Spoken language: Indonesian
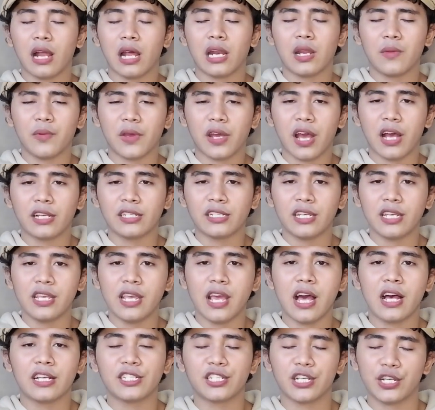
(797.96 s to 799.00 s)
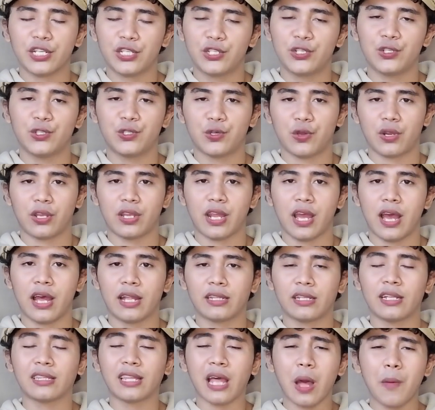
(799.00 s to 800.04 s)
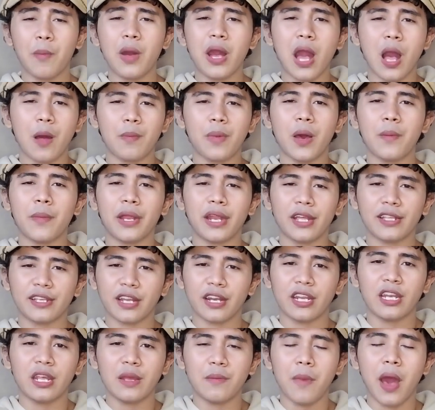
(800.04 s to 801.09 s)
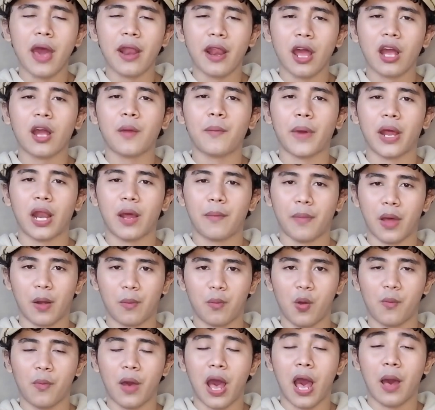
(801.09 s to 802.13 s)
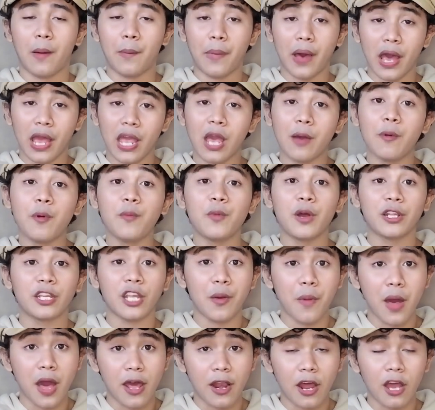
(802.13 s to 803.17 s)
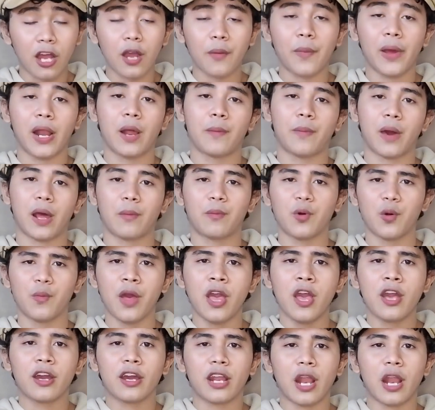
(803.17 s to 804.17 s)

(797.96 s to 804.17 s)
Klarifikasi yang sejujurnya tentang mengapa manajer ini marah kepada Parbom? Apa yang membuatnya marah kepada Parbom?